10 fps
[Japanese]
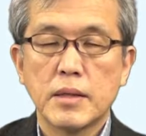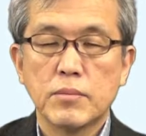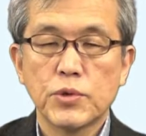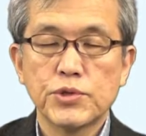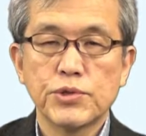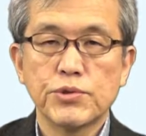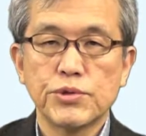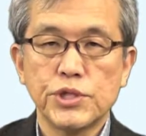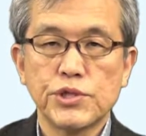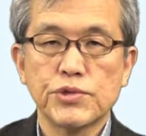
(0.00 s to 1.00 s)
モジュール
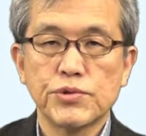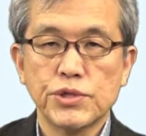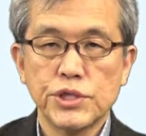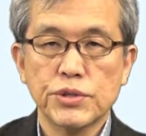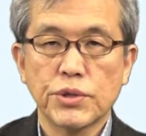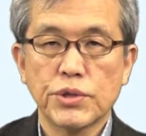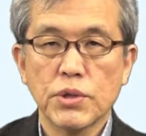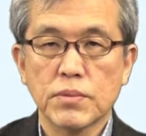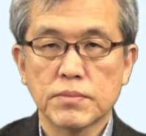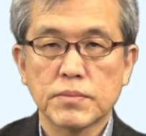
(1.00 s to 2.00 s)
22の
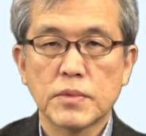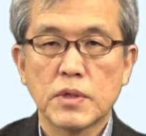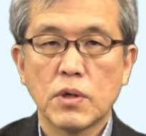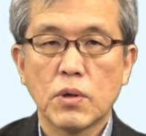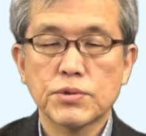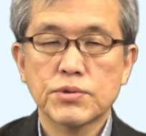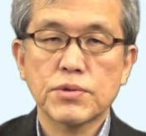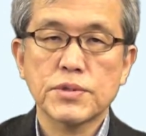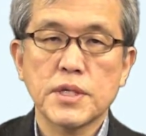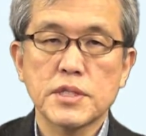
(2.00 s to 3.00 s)
4、補
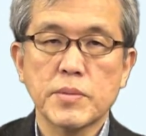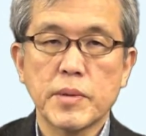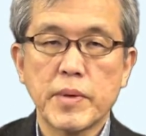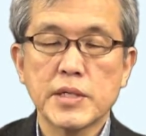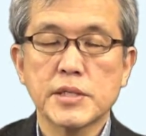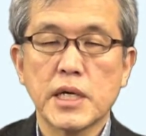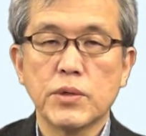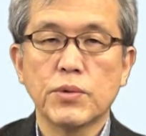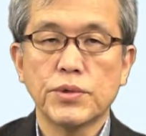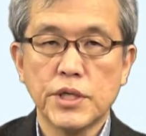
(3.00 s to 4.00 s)
足説見ました
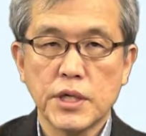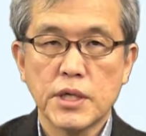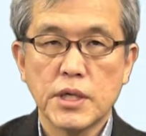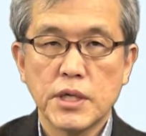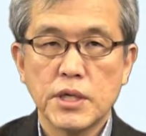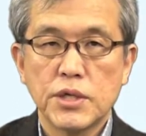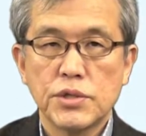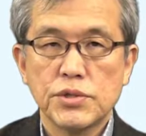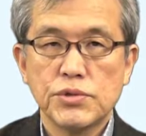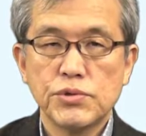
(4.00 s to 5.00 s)
ように、
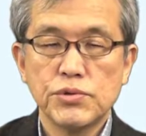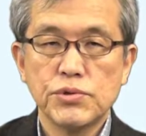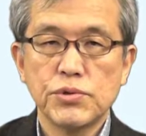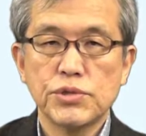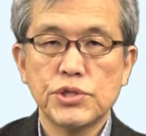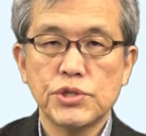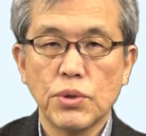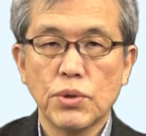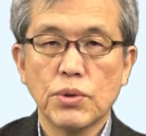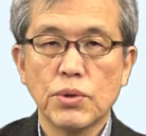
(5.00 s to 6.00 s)
終助詞
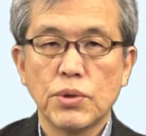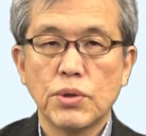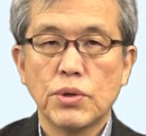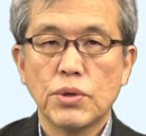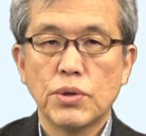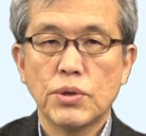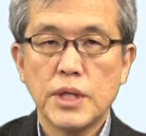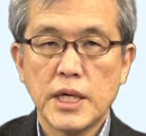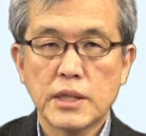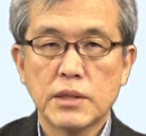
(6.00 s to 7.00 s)
よ、
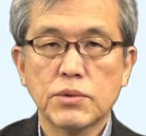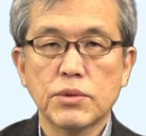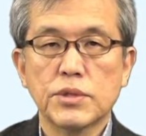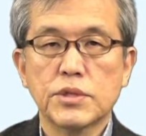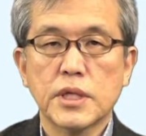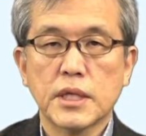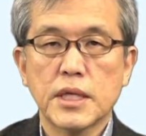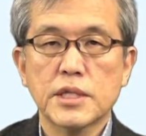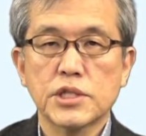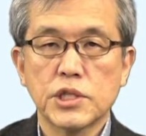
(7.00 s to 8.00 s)
ねといった
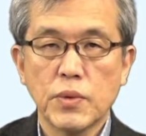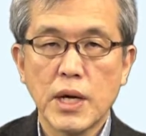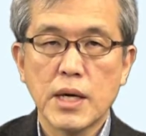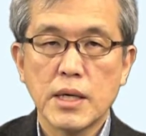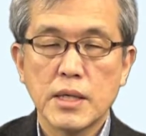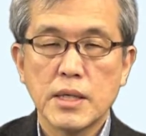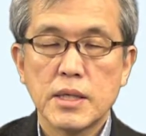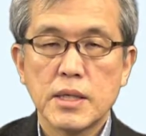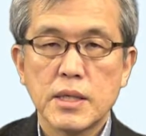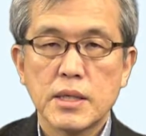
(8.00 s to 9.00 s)
形式は
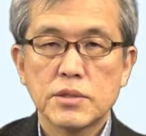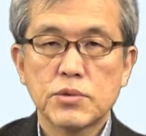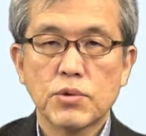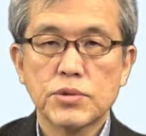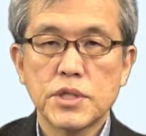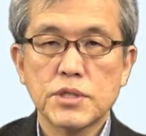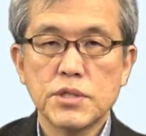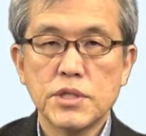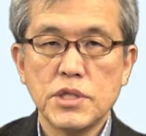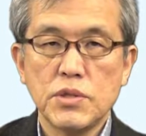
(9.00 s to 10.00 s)
直接
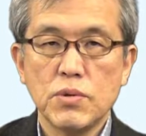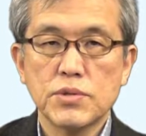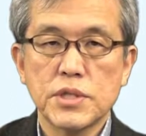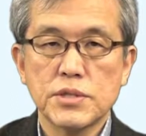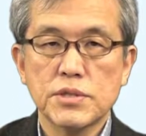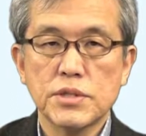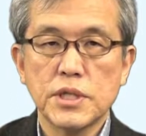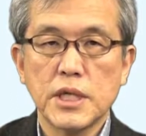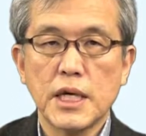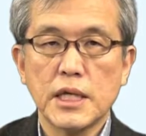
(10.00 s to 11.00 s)
引用説以
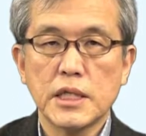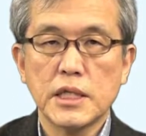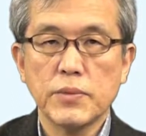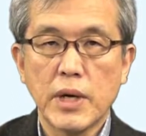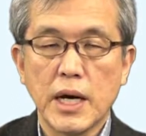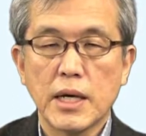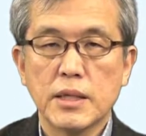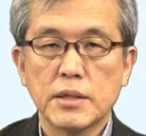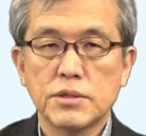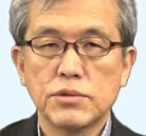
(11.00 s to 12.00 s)
外には
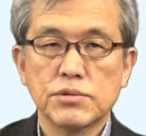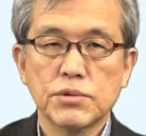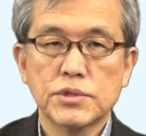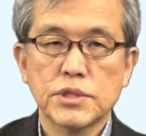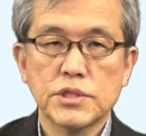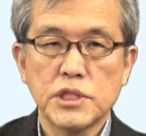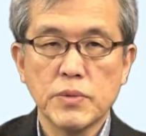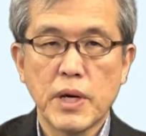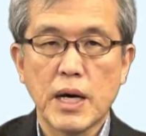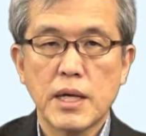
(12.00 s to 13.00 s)
従属説に
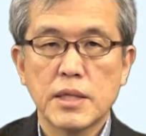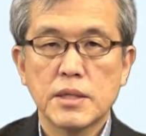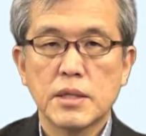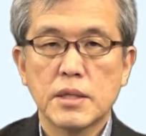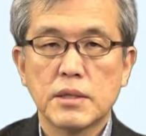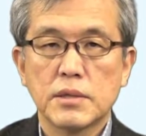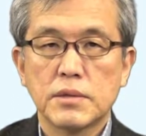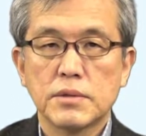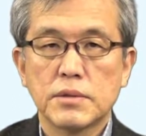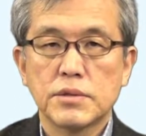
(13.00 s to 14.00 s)
は
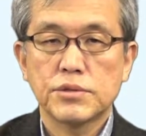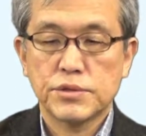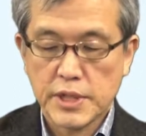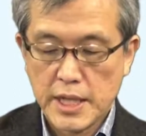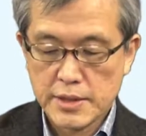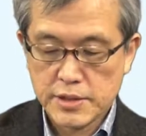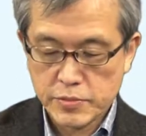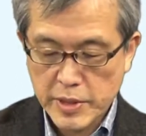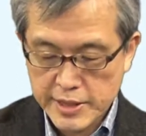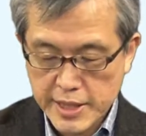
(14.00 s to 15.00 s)
出現し
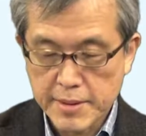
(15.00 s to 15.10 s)
ませ